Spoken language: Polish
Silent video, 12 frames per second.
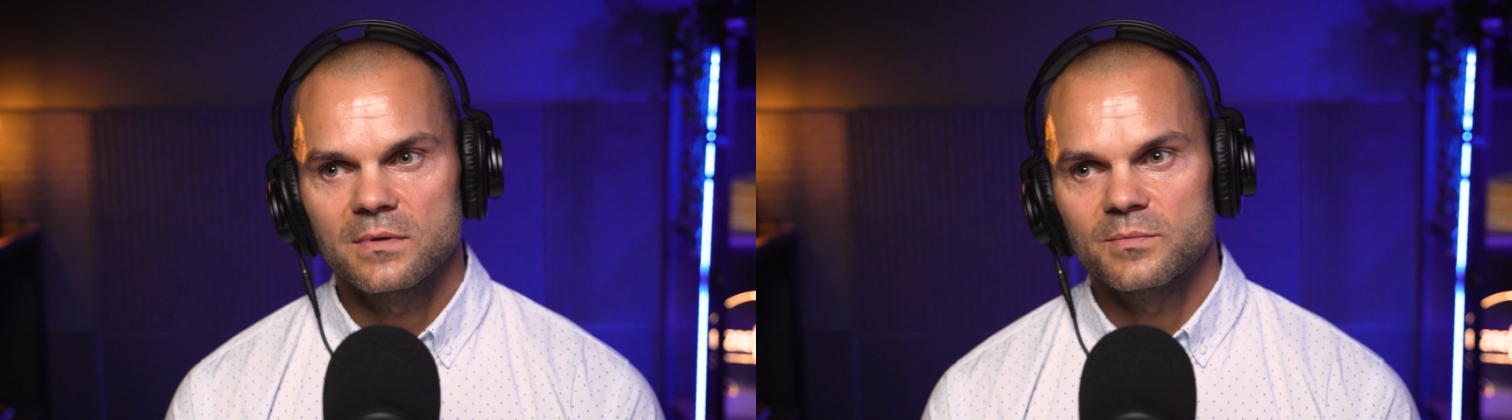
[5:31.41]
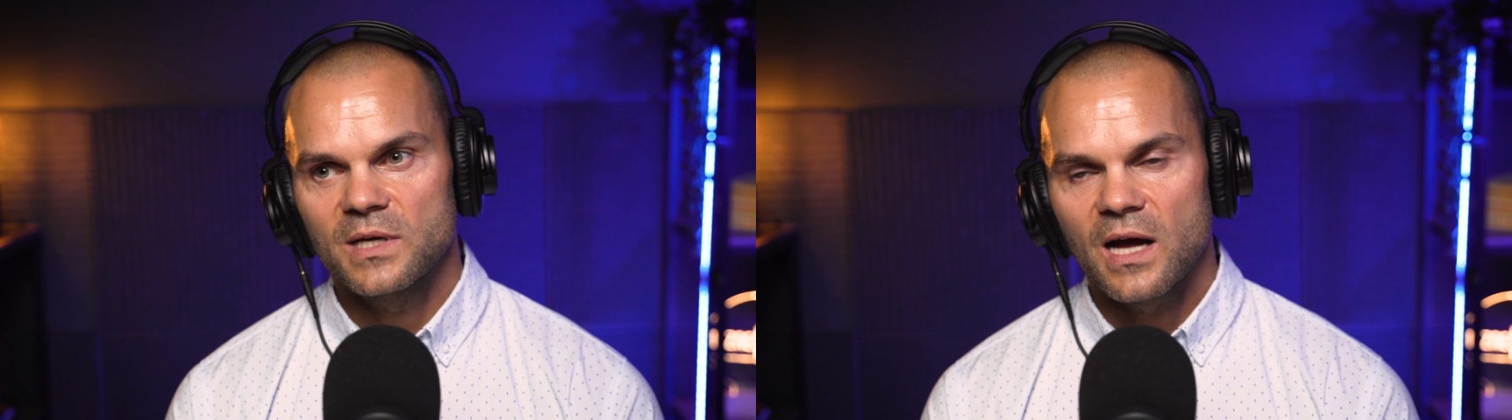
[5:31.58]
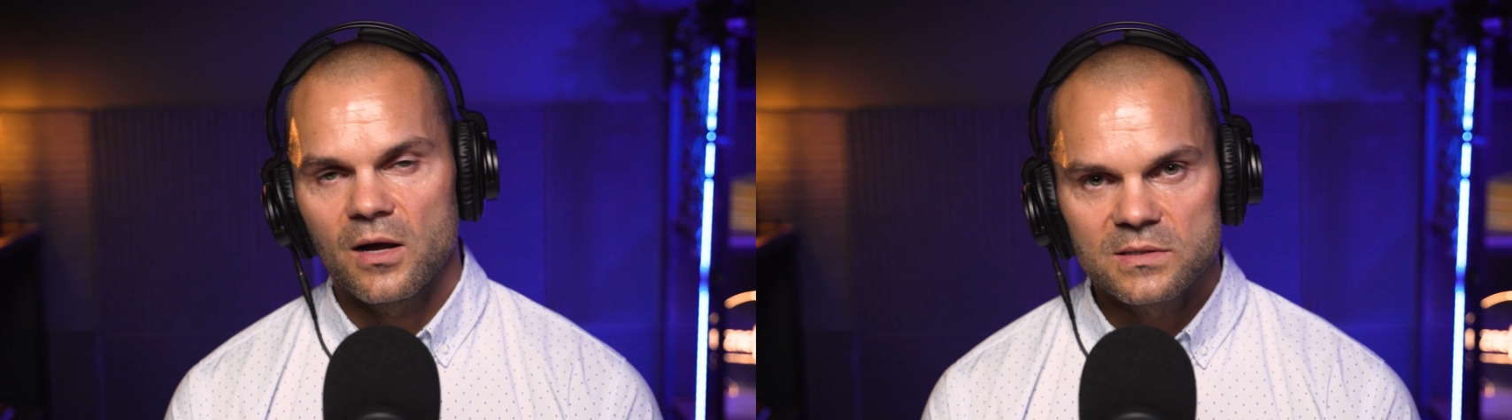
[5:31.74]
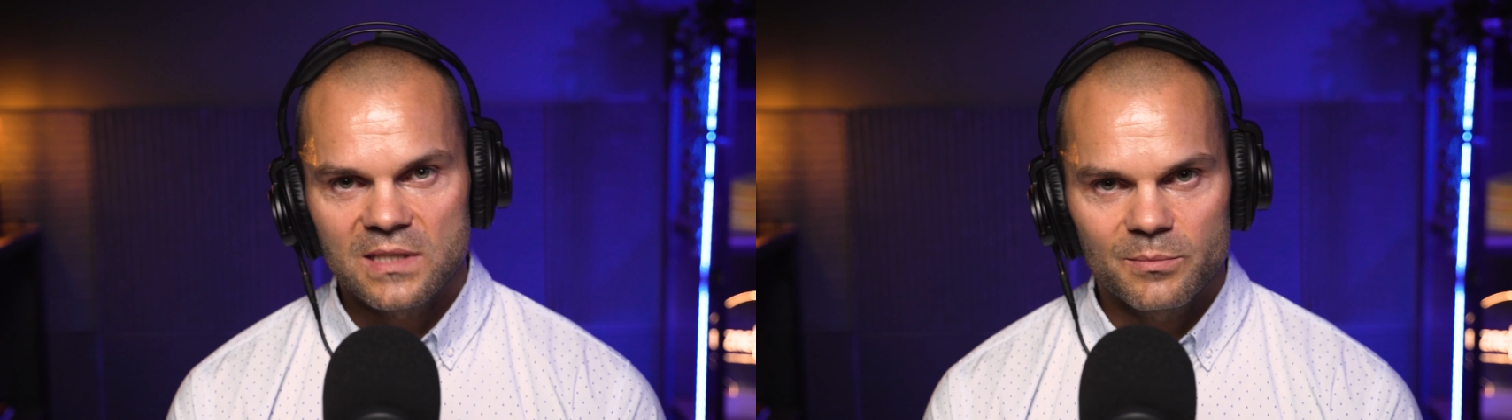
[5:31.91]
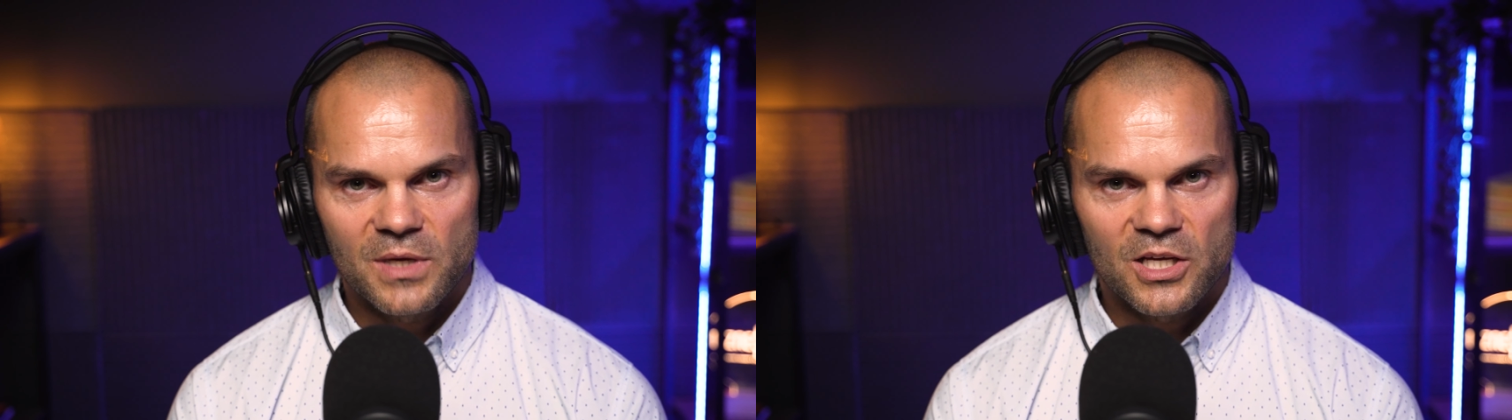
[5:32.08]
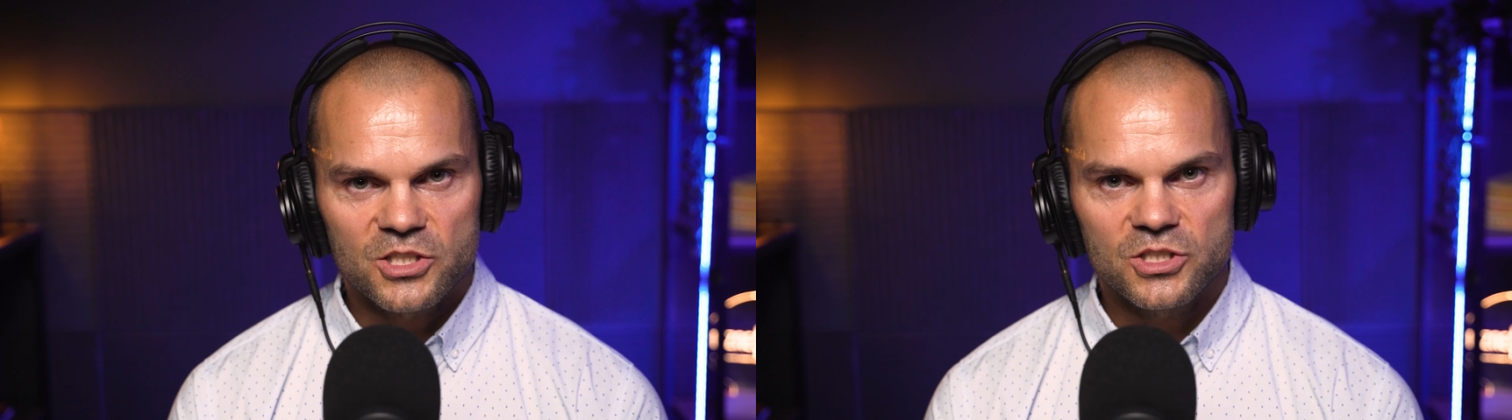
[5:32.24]
biegając na
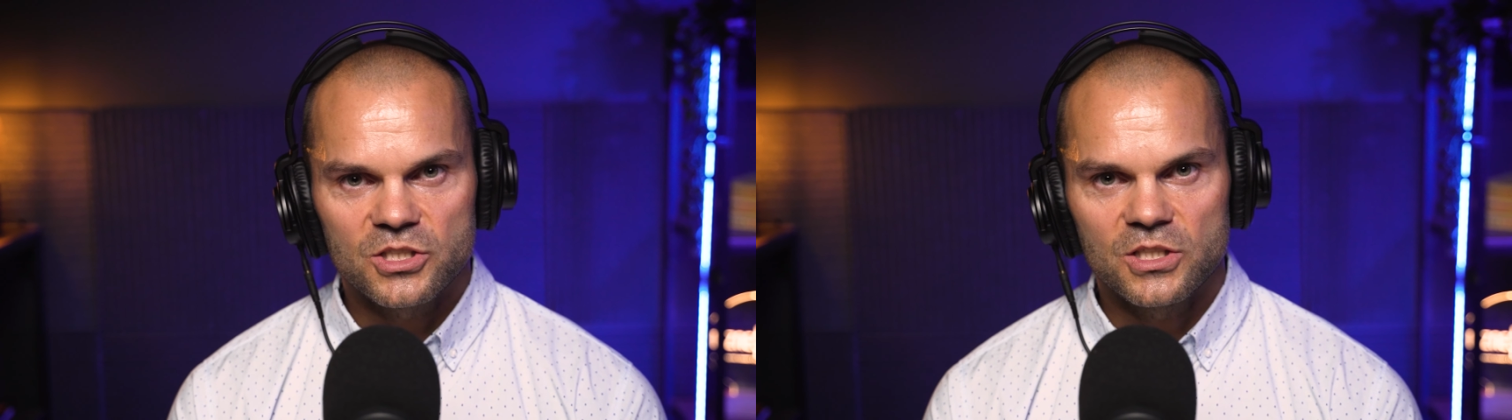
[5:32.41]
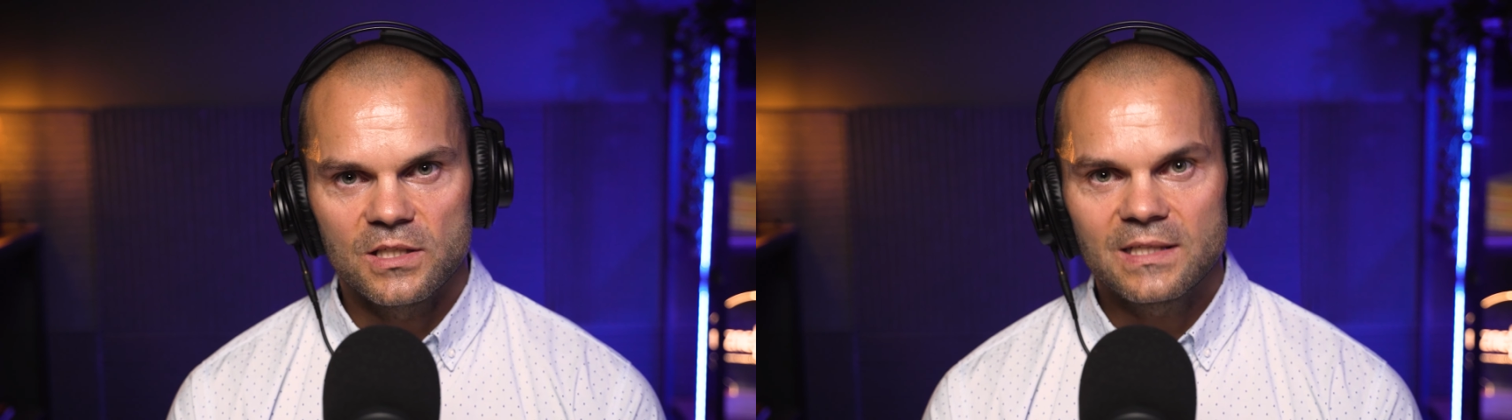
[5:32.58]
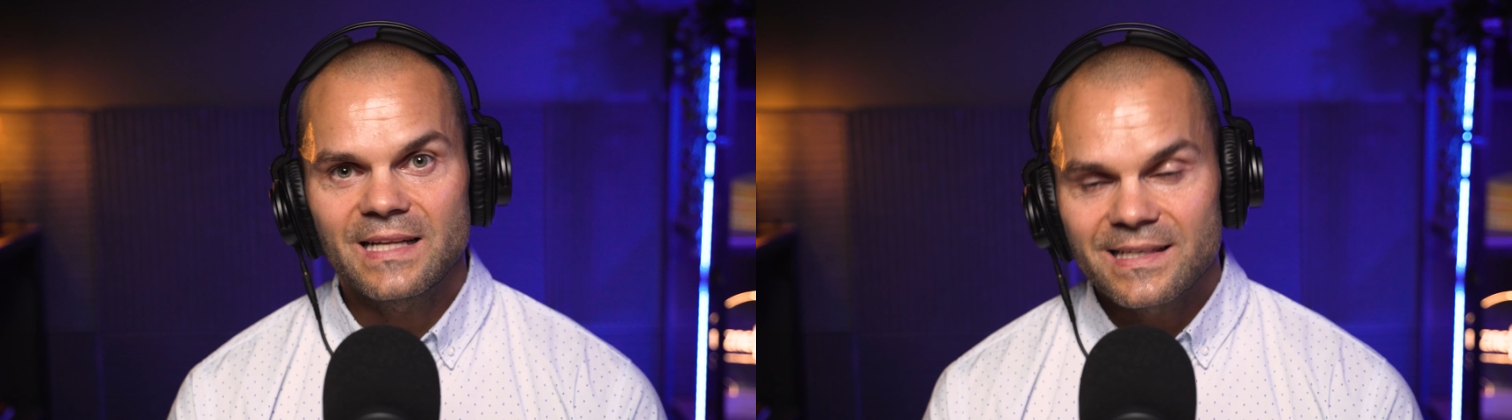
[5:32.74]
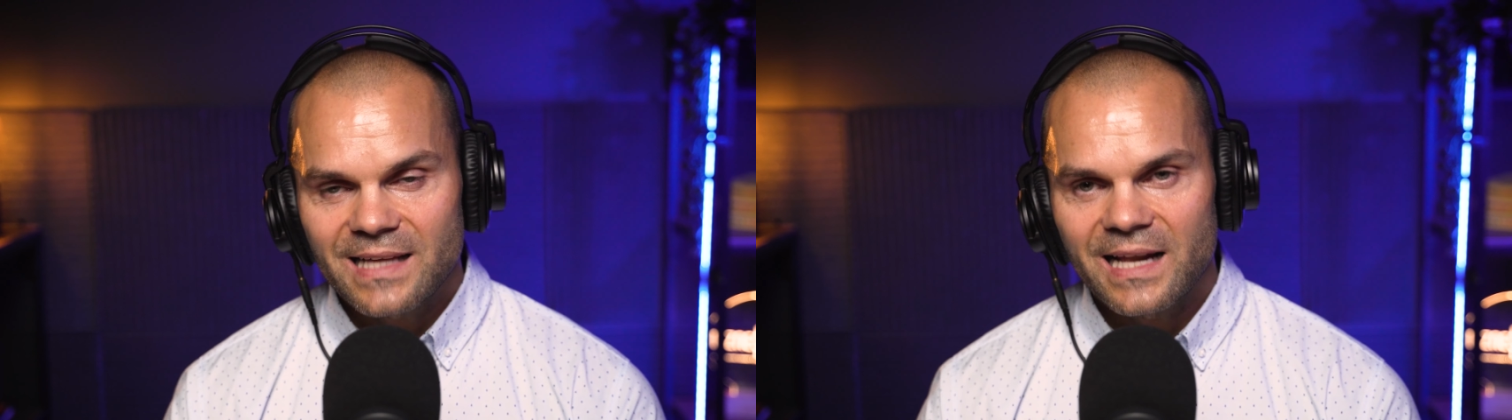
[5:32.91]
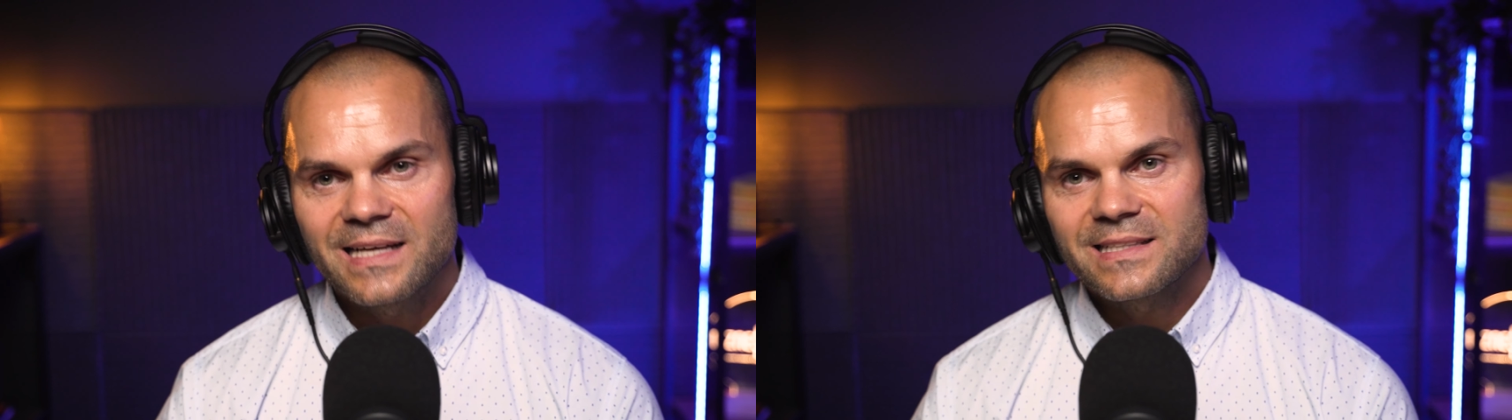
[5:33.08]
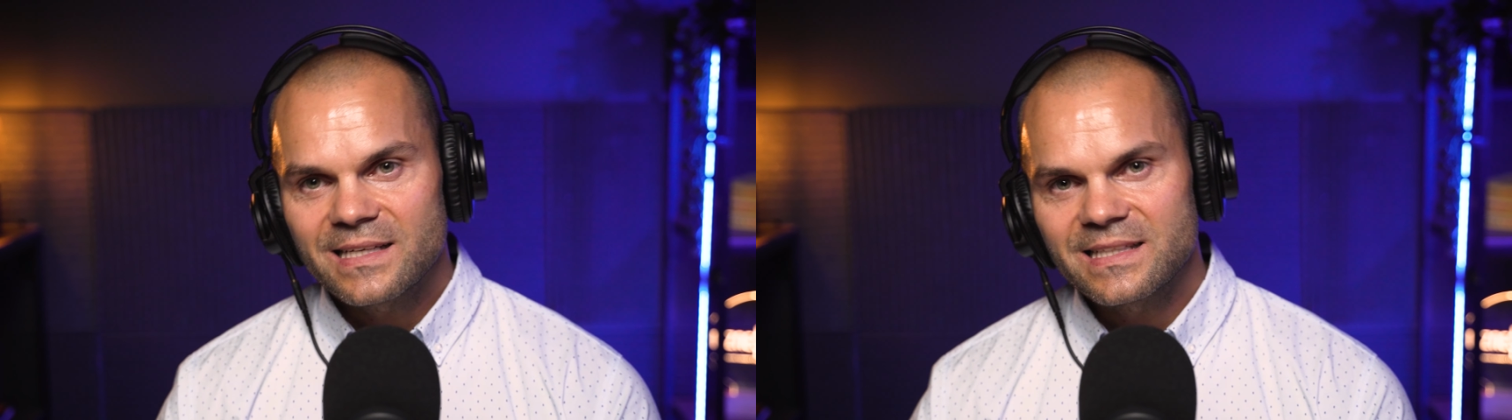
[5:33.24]
bieżni i tak
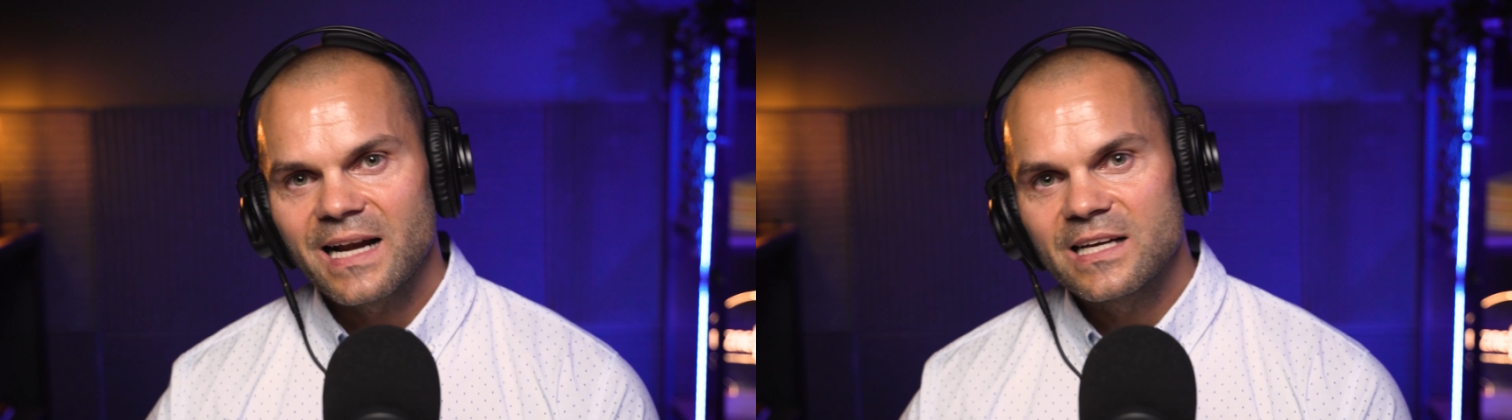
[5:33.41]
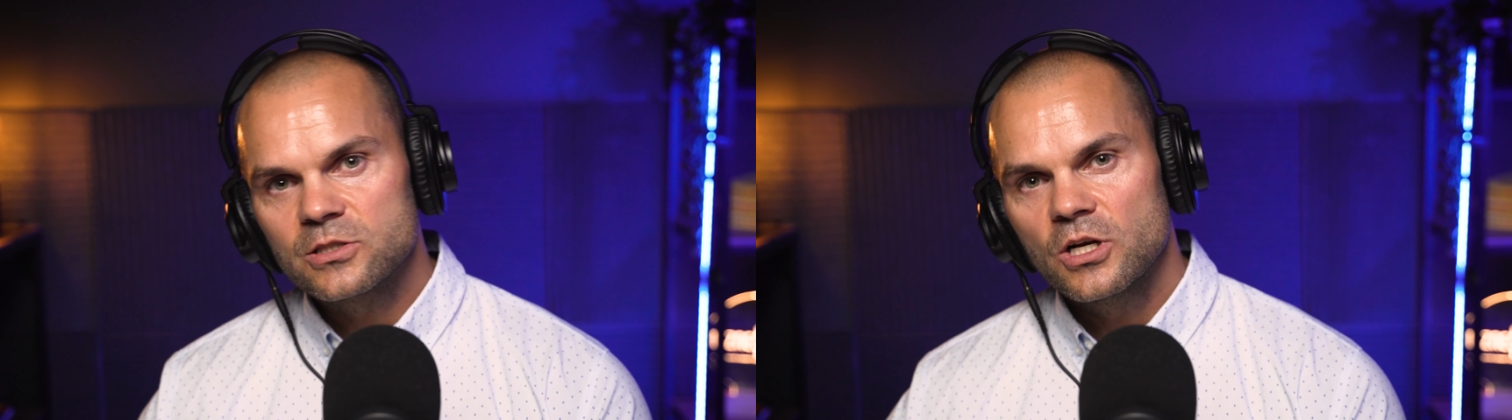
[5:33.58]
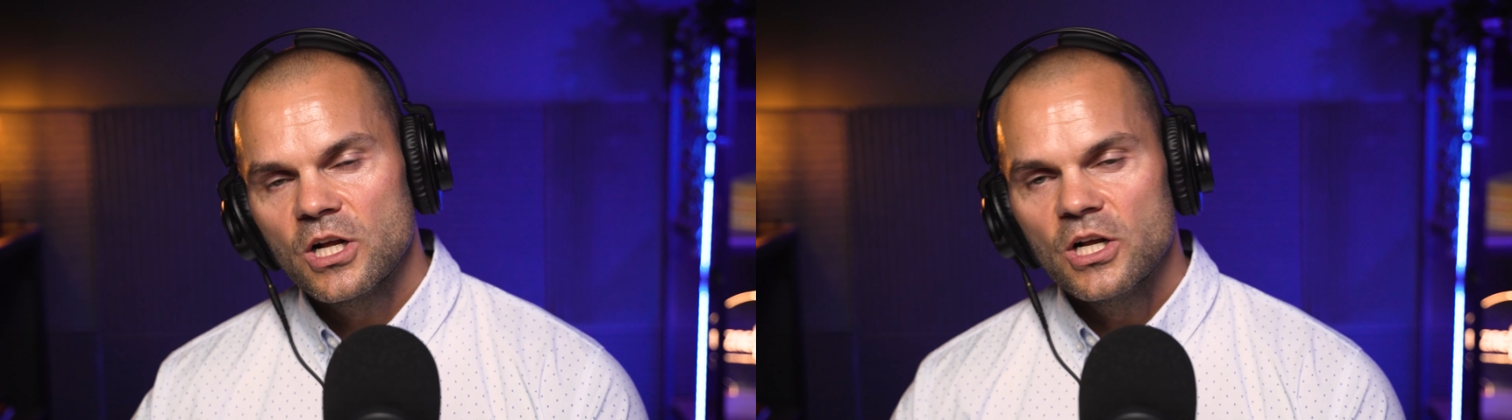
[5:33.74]
dalej, i tak dalej.